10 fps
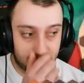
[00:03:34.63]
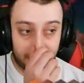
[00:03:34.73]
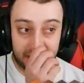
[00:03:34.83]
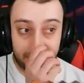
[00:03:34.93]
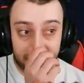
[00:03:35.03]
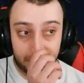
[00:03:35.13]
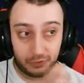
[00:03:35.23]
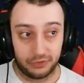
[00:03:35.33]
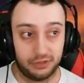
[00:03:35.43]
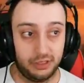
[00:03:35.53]
già praticamente
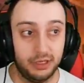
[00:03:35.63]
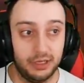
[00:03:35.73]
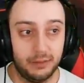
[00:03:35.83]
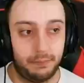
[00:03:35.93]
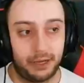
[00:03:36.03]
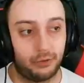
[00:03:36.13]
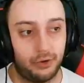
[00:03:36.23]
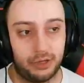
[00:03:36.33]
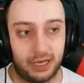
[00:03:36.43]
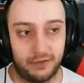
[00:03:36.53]
pronti per
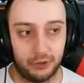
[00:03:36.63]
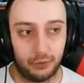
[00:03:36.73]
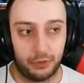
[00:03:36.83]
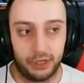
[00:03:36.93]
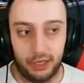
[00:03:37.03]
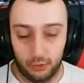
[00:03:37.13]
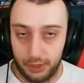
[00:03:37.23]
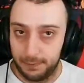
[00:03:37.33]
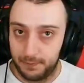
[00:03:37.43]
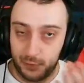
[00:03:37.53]
quello che arriva dopo che è
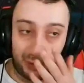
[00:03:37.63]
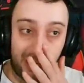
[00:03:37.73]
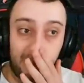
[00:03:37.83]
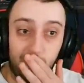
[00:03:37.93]
lui ok?